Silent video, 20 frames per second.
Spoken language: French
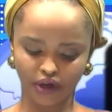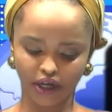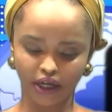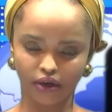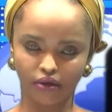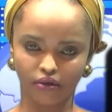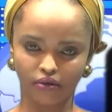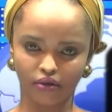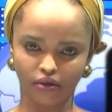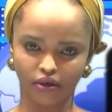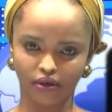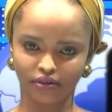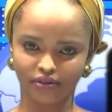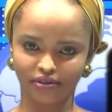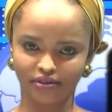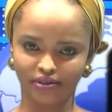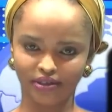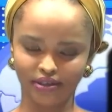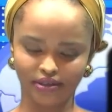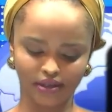Elan
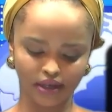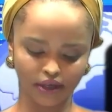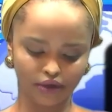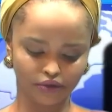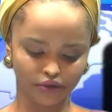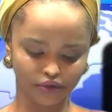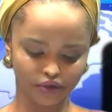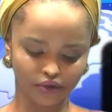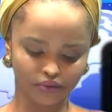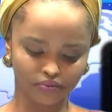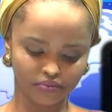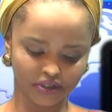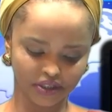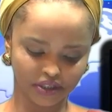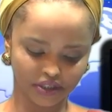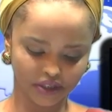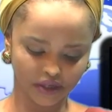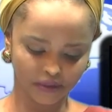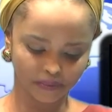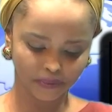
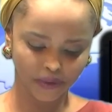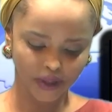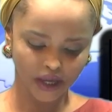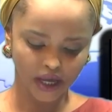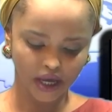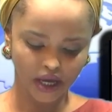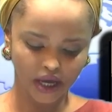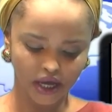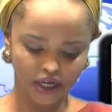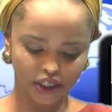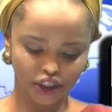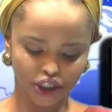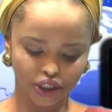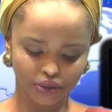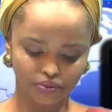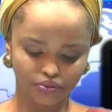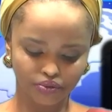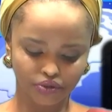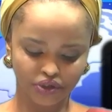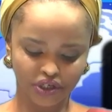d'économie.
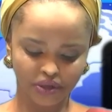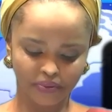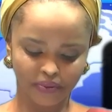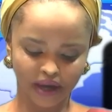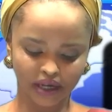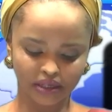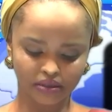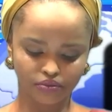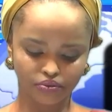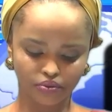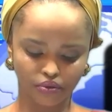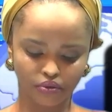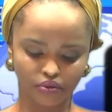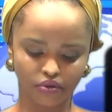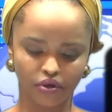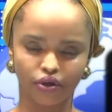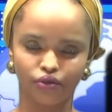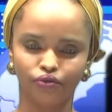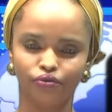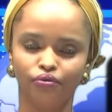Djibouti,
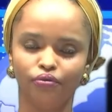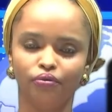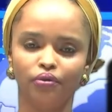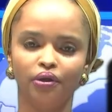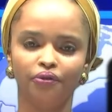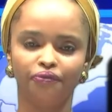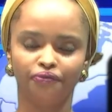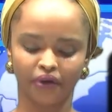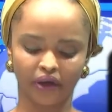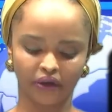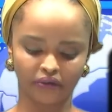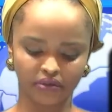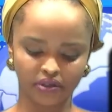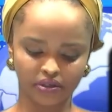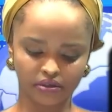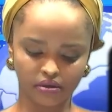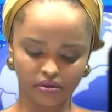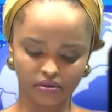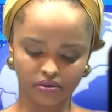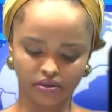berceau euh, de
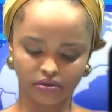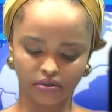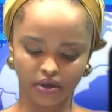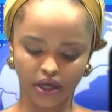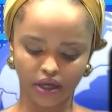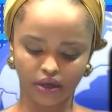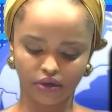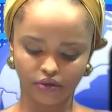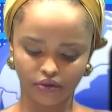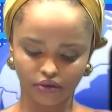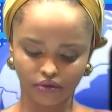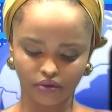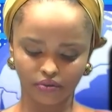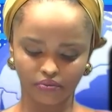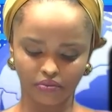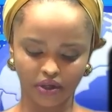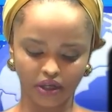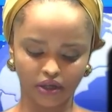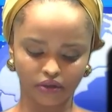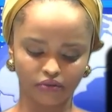l'effervescence
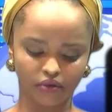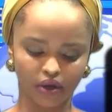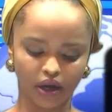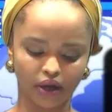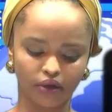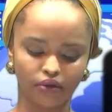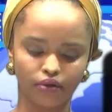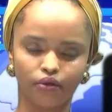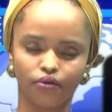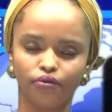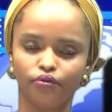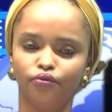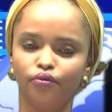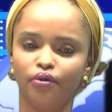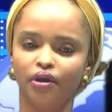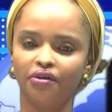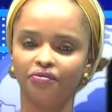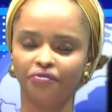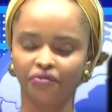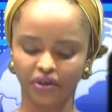économique dans la Corne de
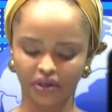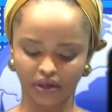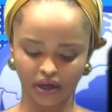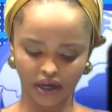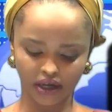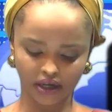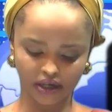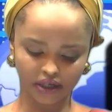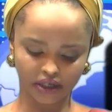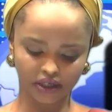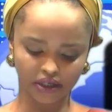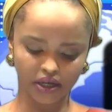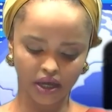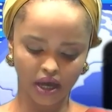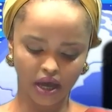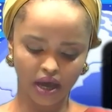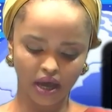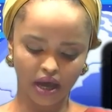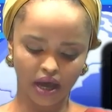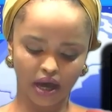l'Afrique, a écrit
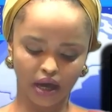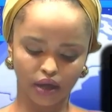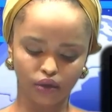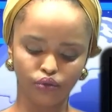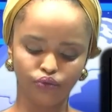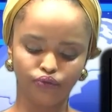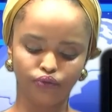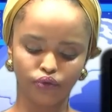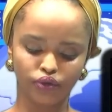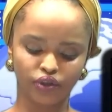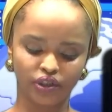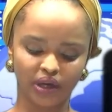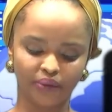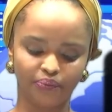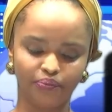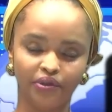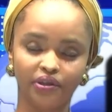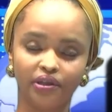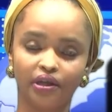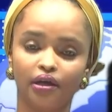un nouveau
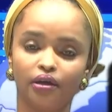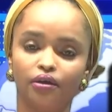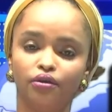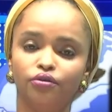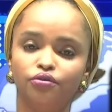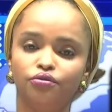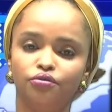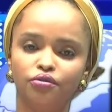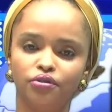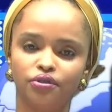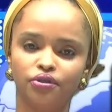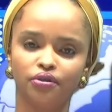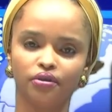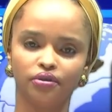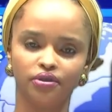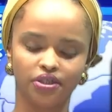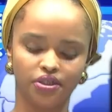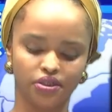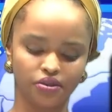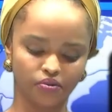chapitre euh, de
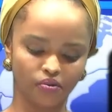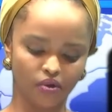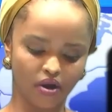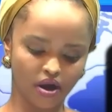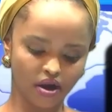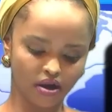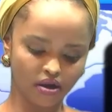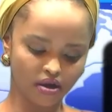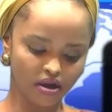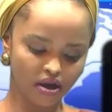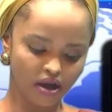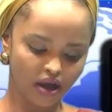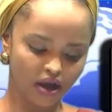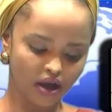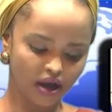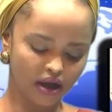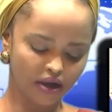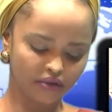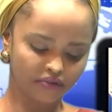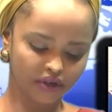son histoire
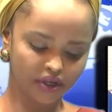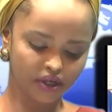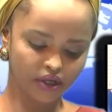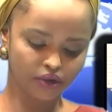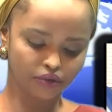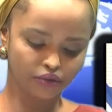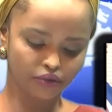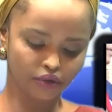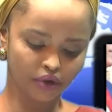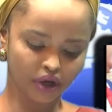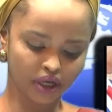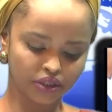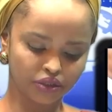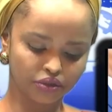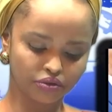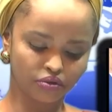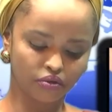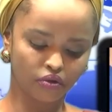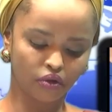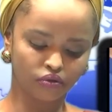avec
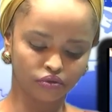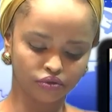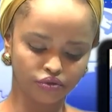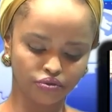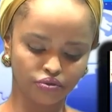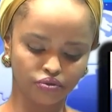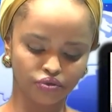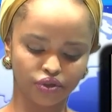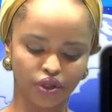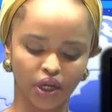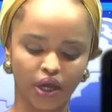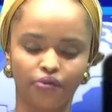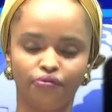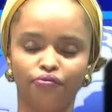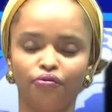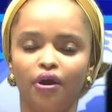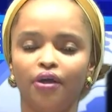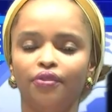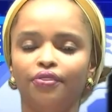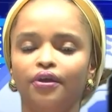l'inauguration grandiose de la
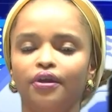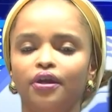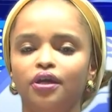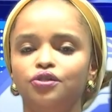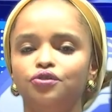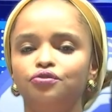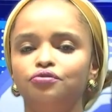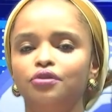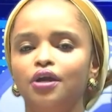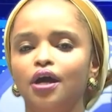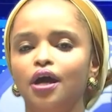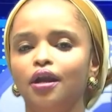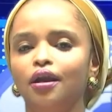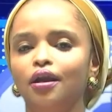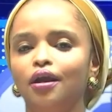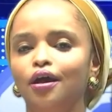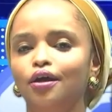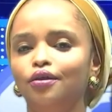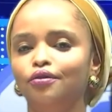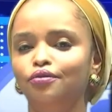Foire
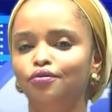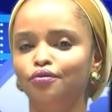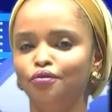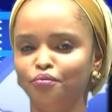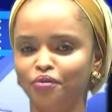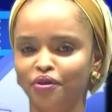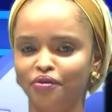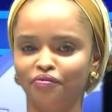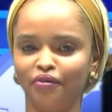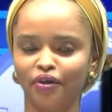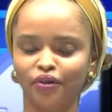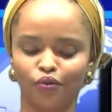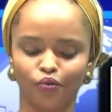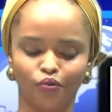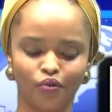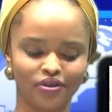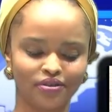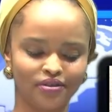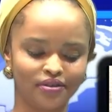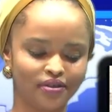internationale
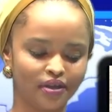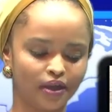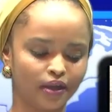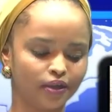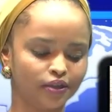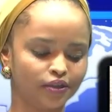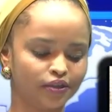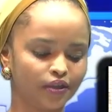2023 euh, cette année.